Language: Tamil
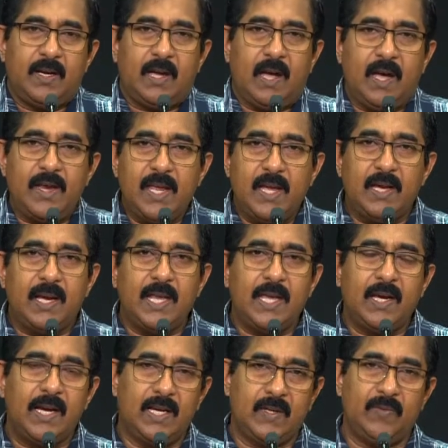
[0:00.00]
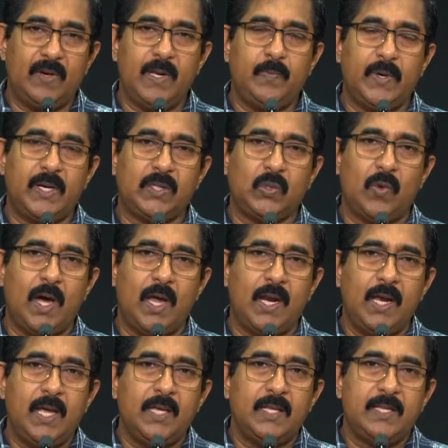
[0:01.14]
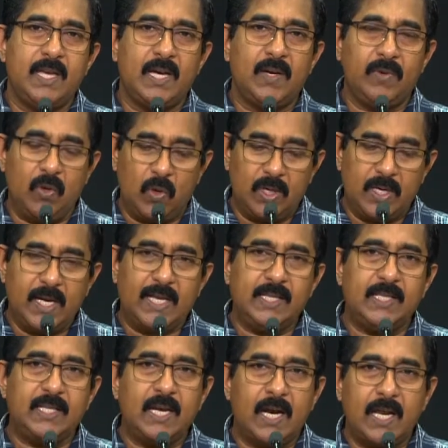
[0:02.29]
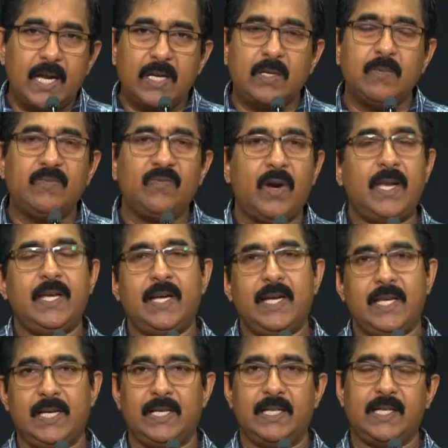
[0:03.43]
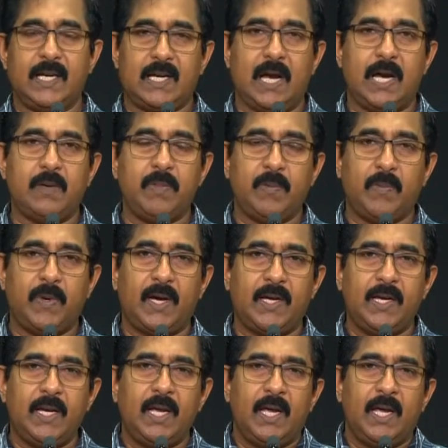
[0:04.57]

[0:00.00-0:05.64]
காரியங்களை எங்களுக்கு வெளிப்படுத்துவார் தேவனோடு இணைந்து நடக்கும் வழிகளை எங்களுக்கு காண்பிப்பார்